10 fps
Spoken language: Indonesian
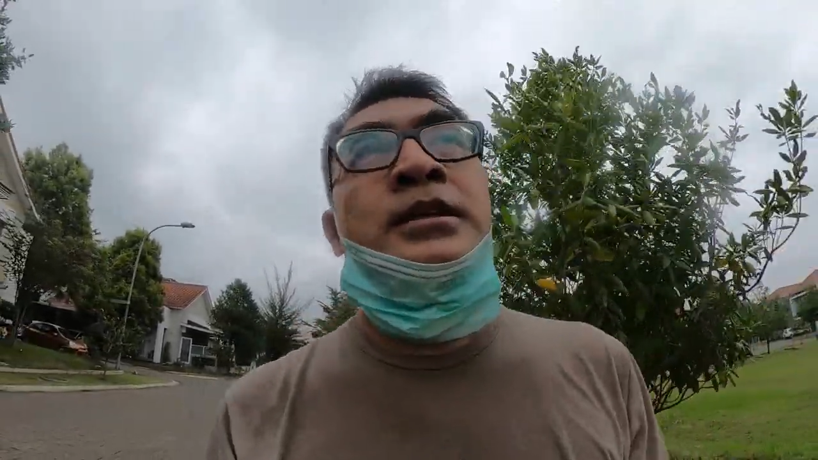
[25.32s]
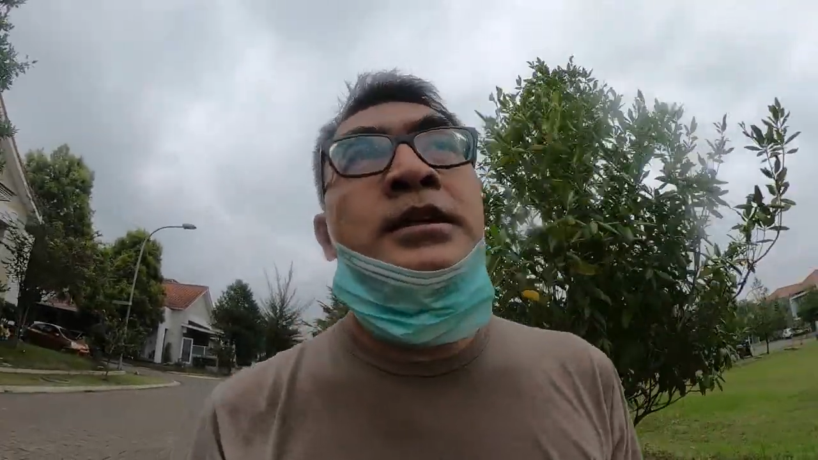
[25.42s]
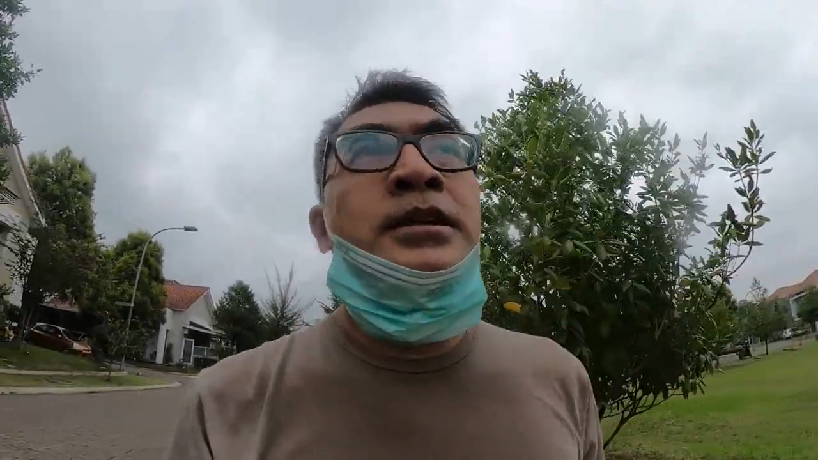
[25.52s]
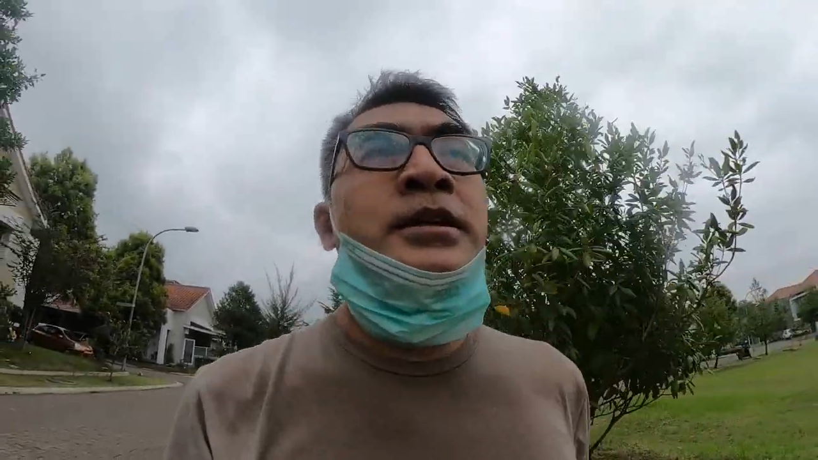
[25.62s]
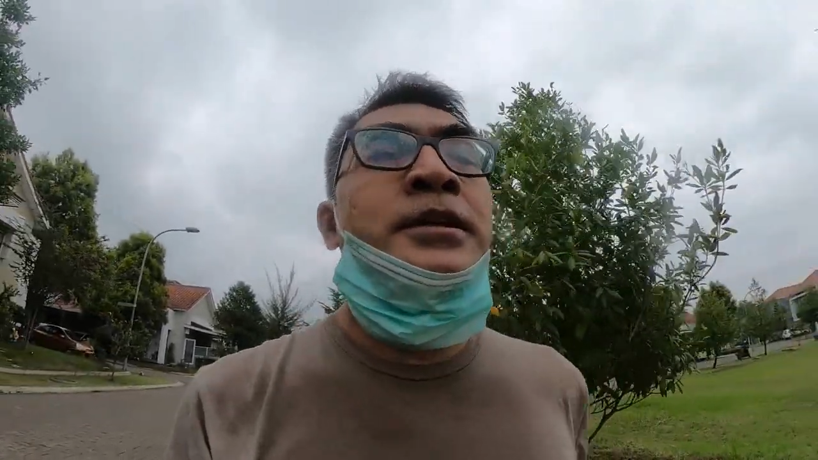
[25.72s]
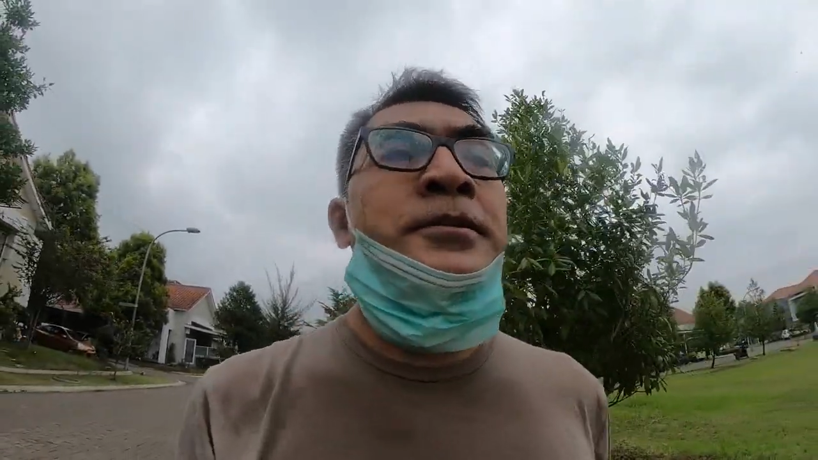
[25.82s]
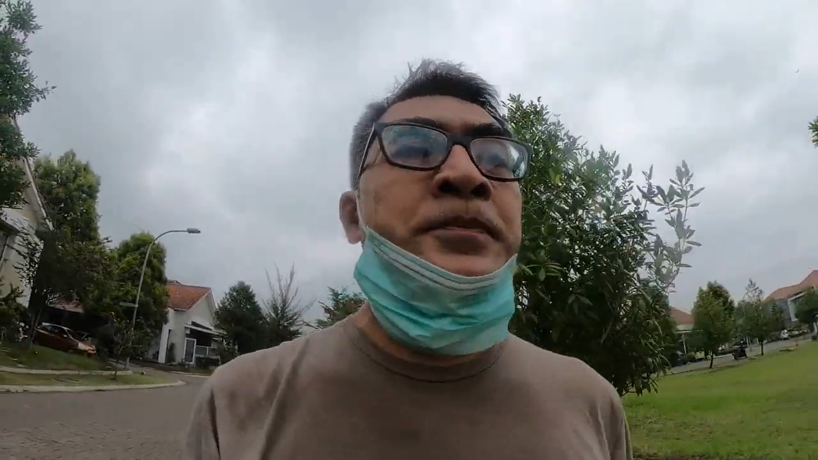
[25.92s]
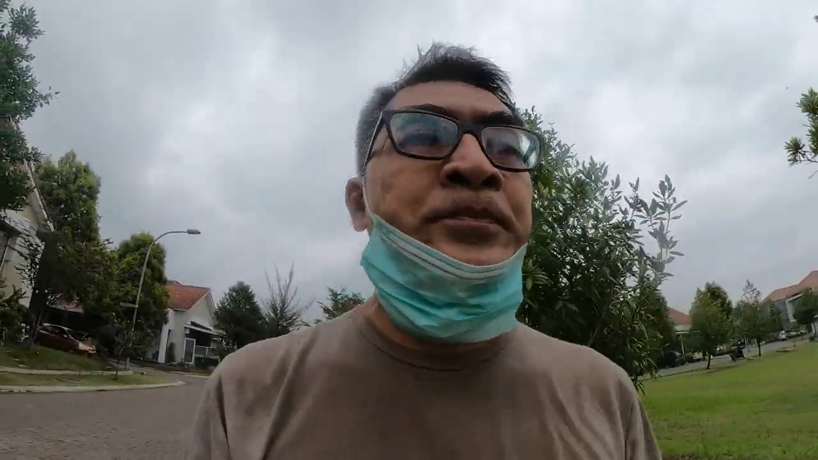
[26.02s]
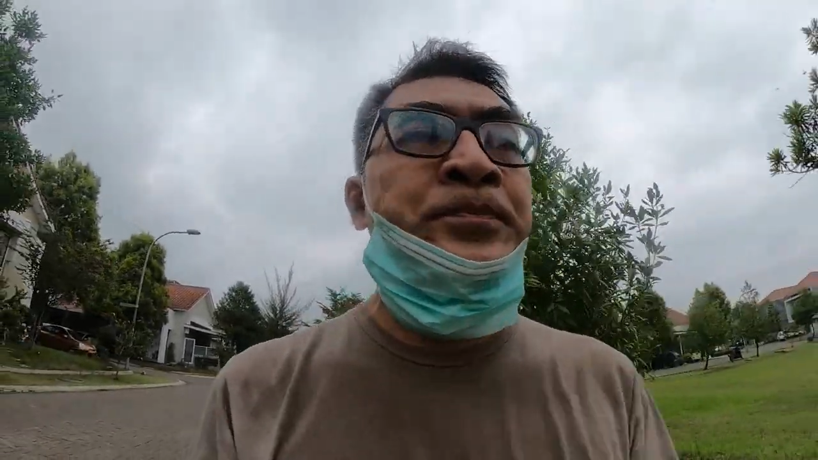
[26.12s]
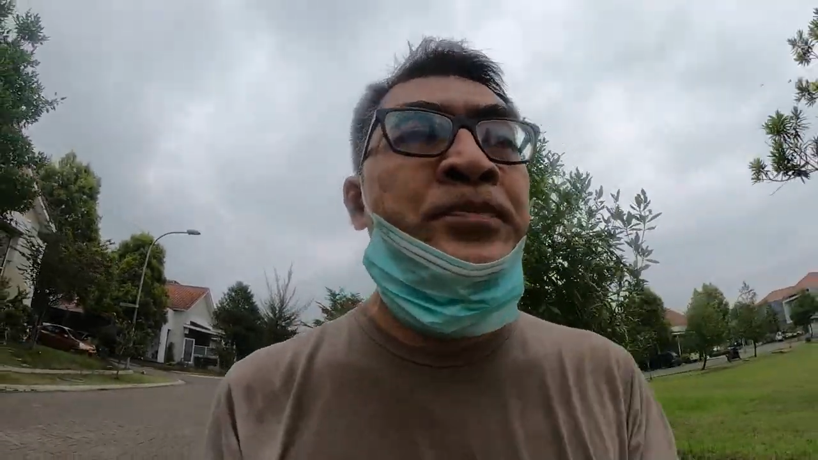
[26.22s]
Jadi
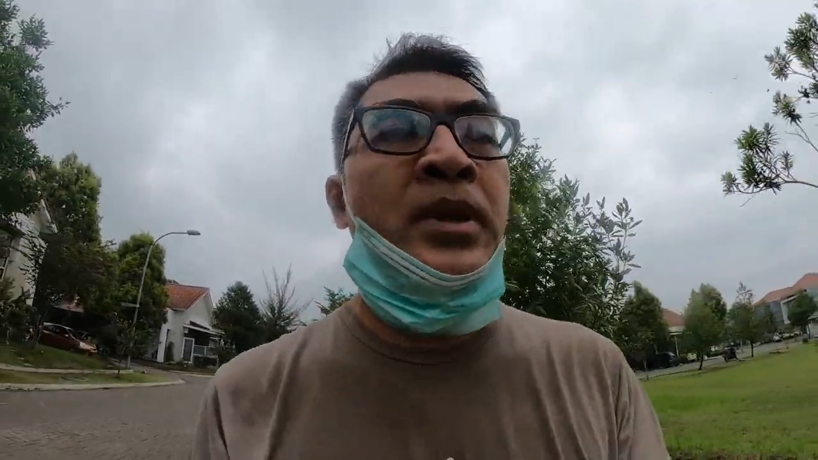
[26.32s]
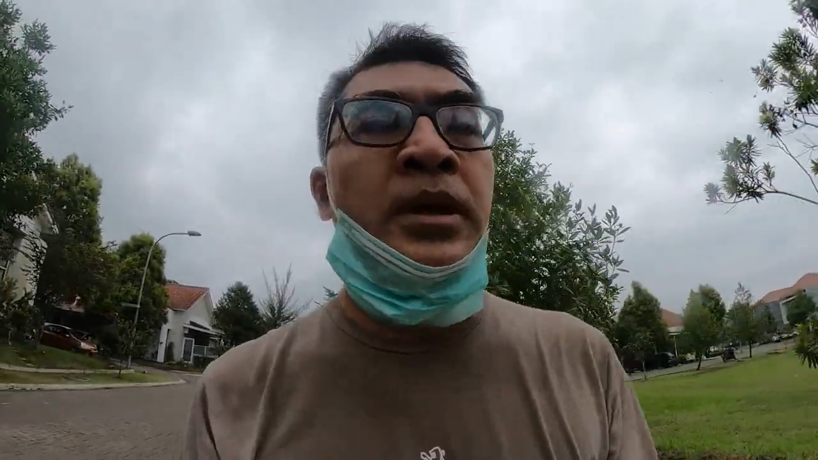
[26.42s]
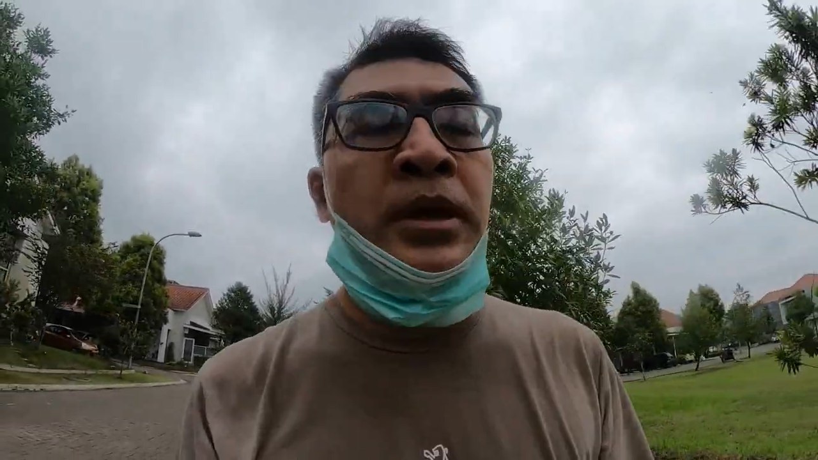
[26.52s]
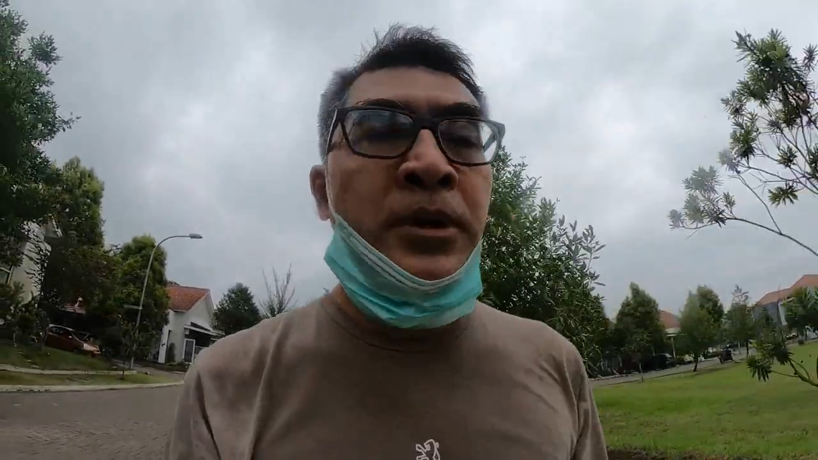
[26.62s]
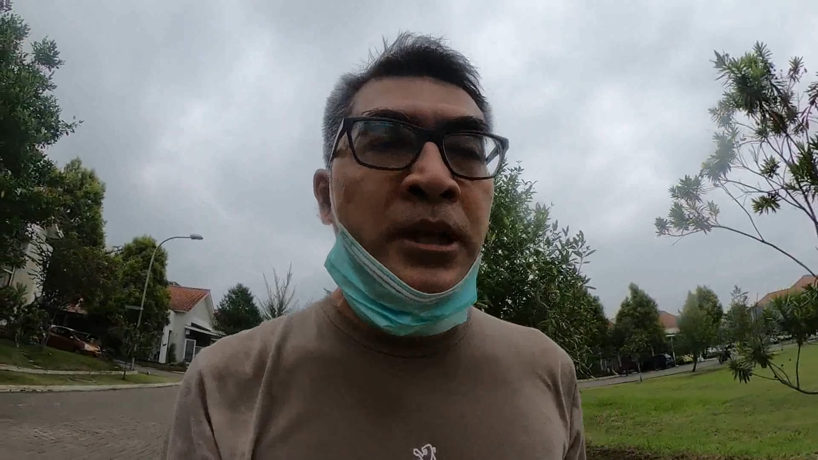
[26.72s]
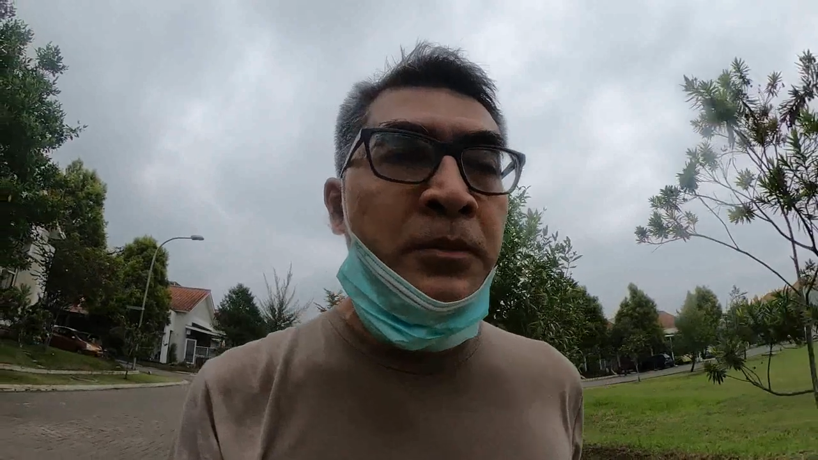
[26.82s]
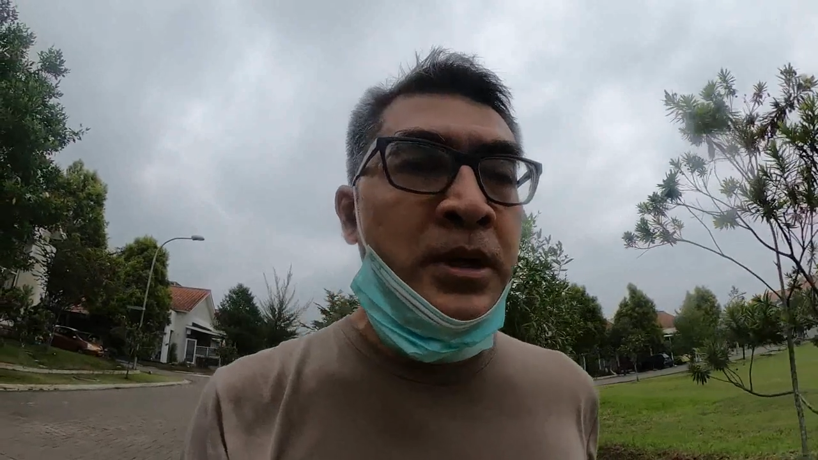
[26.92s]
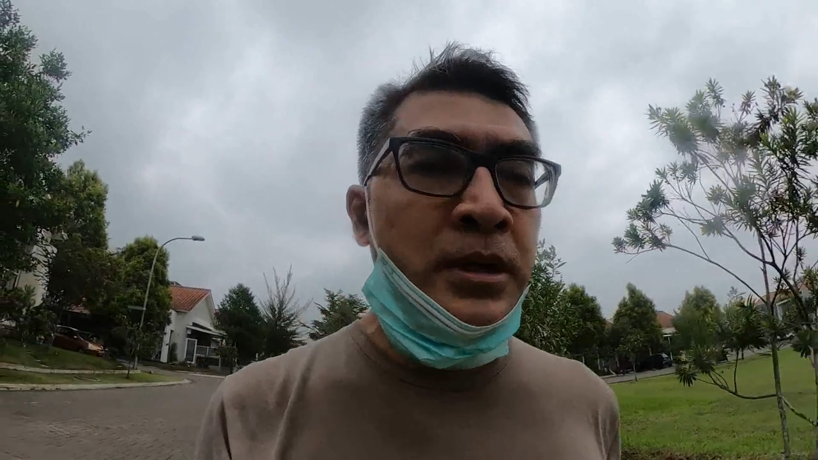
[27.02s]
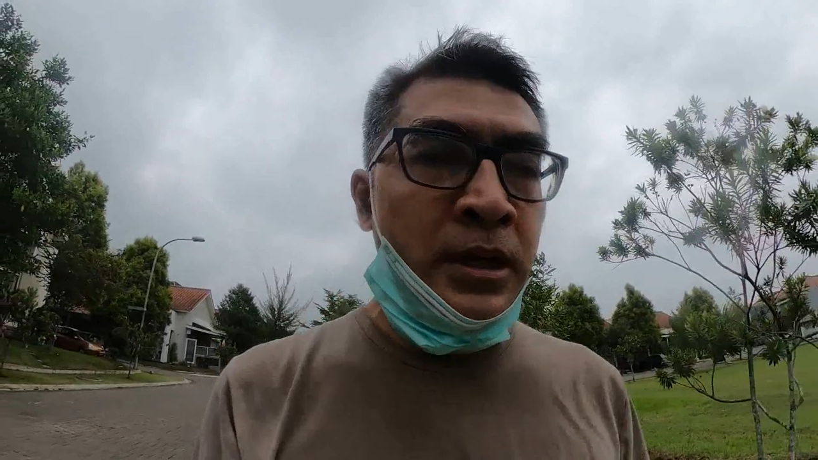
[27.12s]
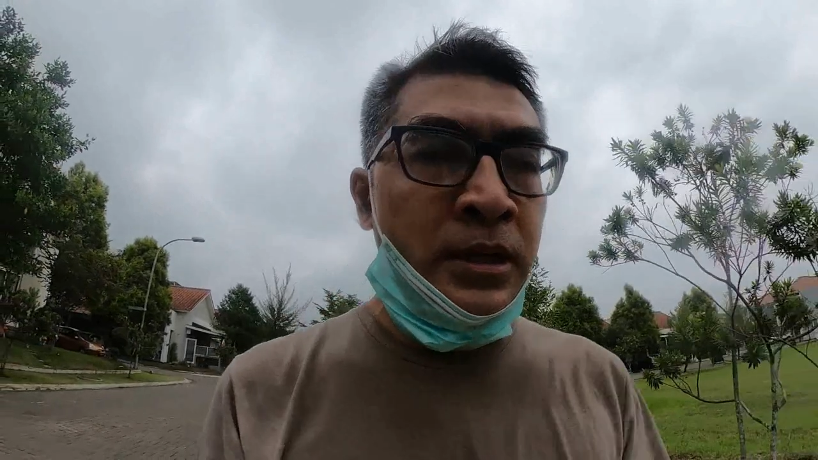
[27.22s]
yang pertama
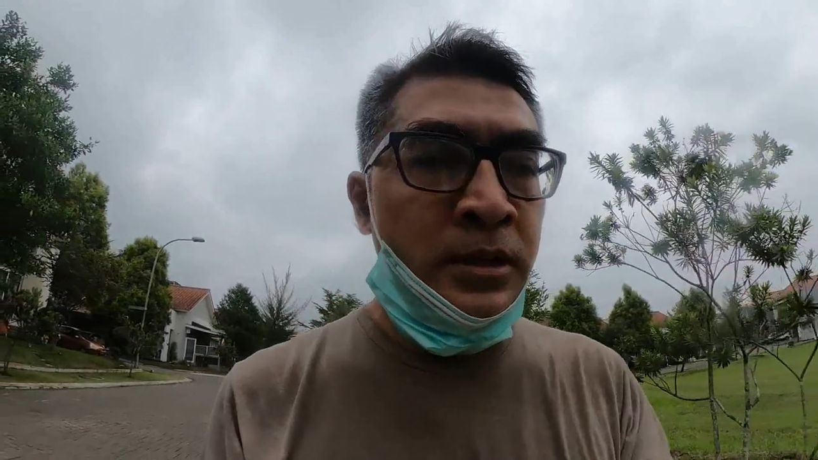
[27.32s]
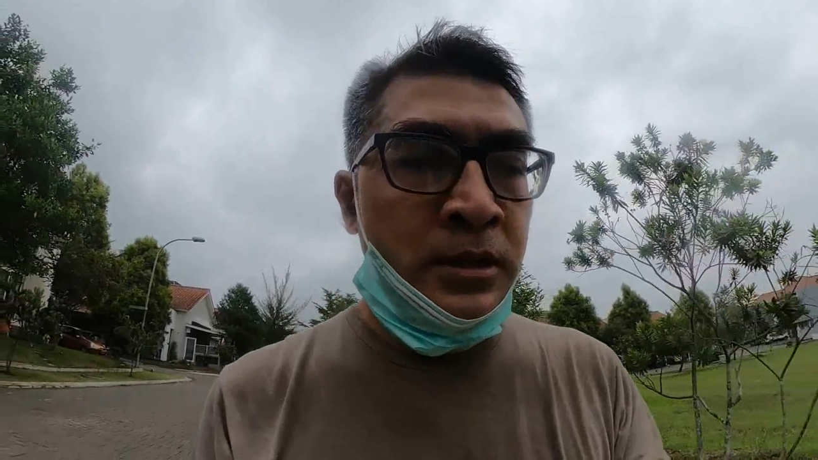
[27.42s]
adalah